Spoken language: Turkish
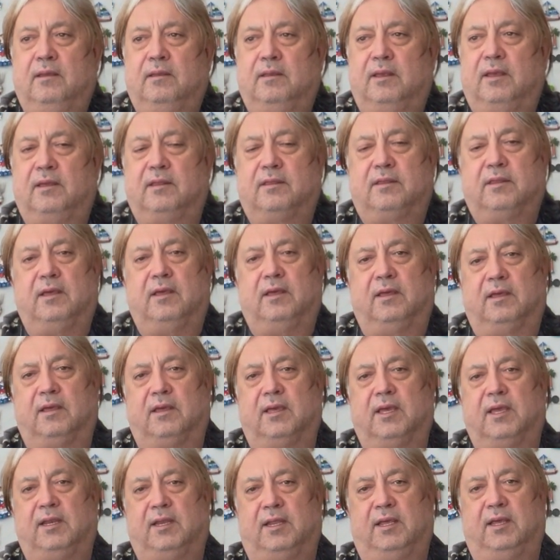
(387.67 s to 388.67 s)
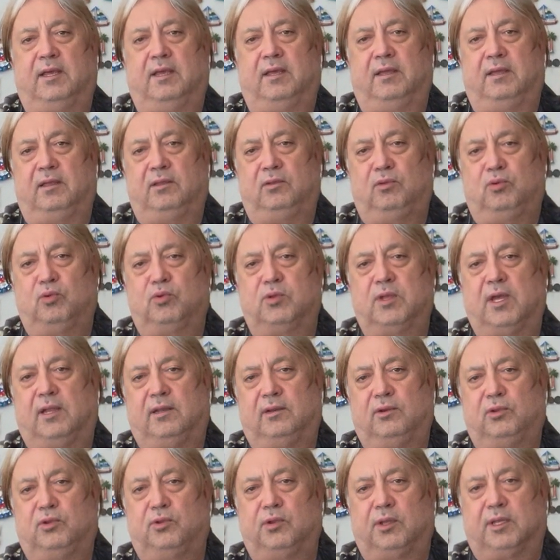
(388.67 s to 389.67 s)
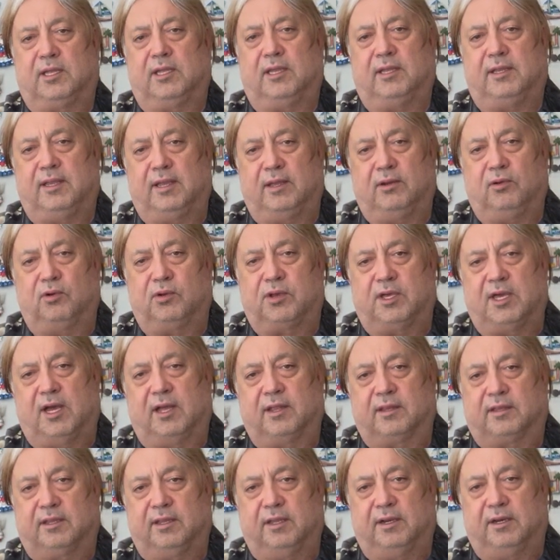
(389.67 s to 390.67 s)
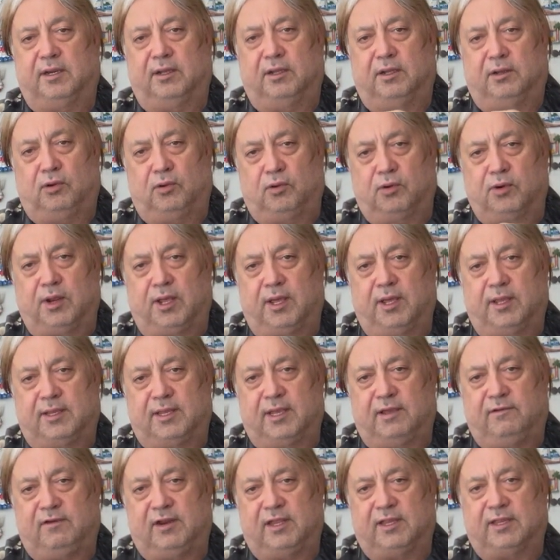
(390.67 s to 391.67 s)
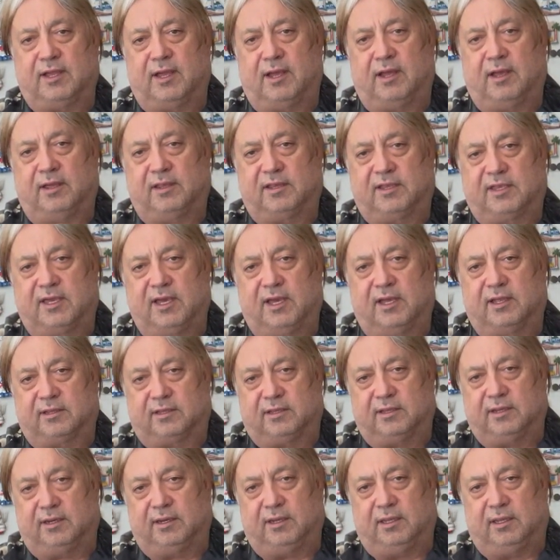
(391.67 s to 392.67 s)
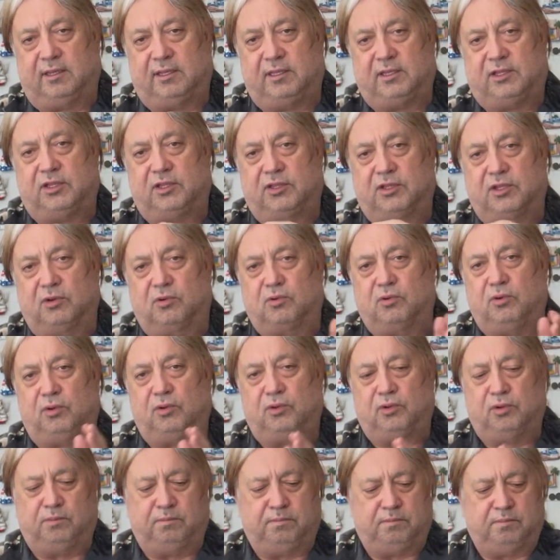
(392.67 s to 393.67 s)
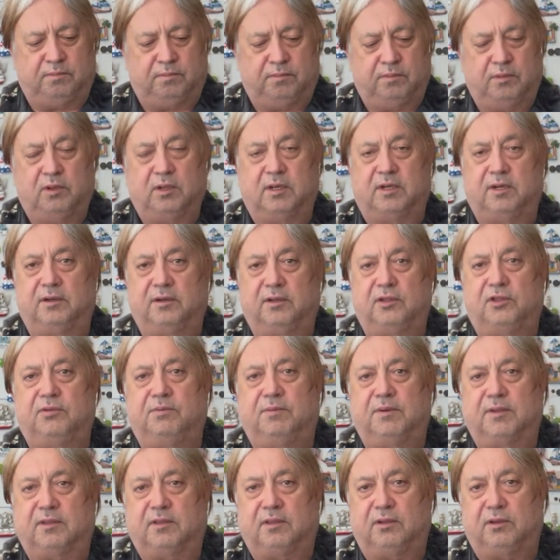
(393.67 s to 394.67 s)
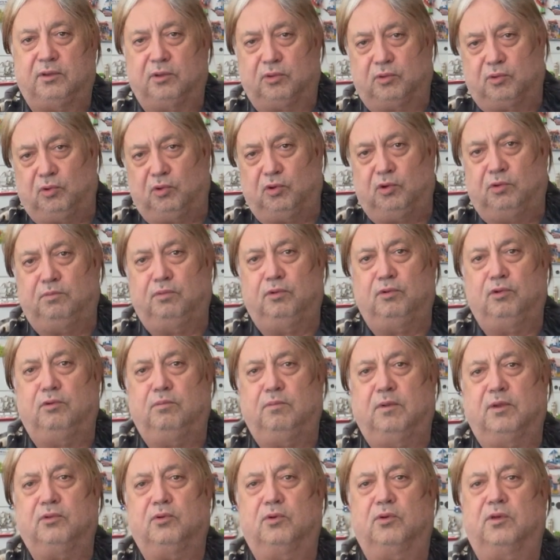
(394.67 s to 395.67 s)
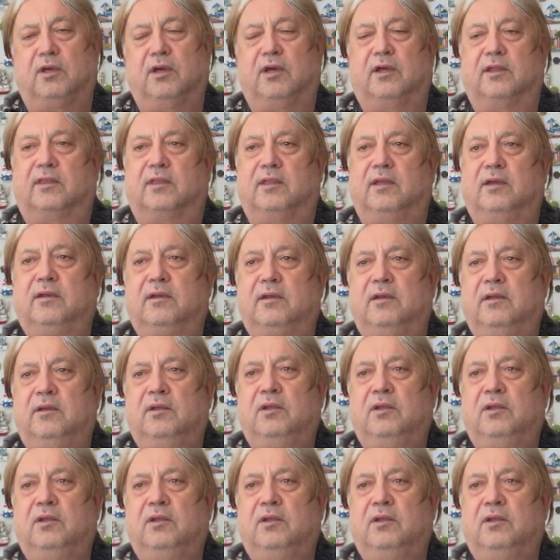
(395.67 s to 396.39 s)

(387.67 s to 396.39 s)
Neyse gene düzenli şekilde o kağıtları oraya devlete ait kağıtları iç içe koydum karışmasın diye. Sonra bulunmaz o kağıtlar.